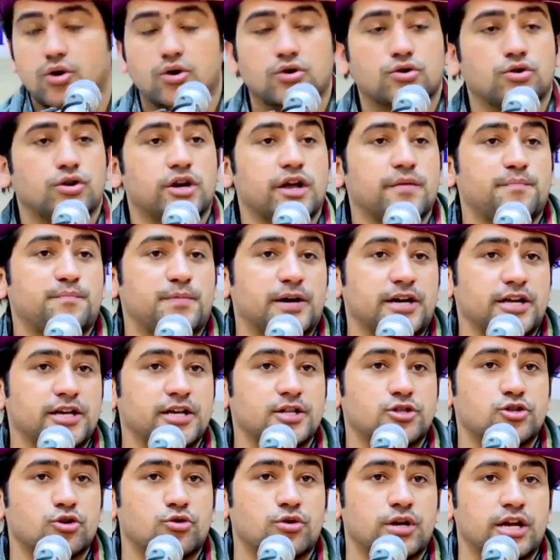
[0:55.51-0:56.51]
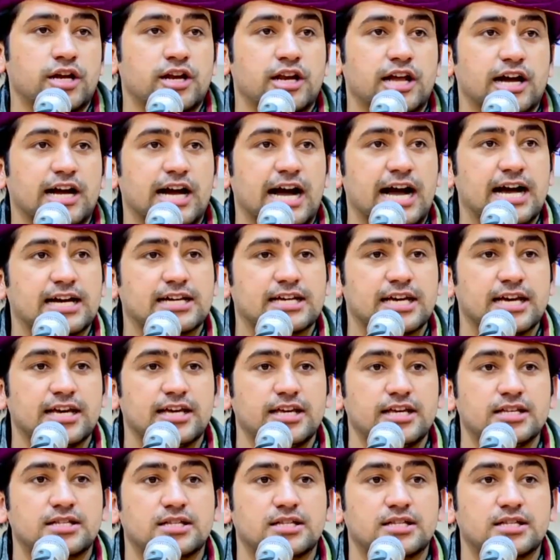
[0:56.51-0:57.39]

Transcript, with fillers: उन्होंने पढ़ी तो उन्हें लगा कि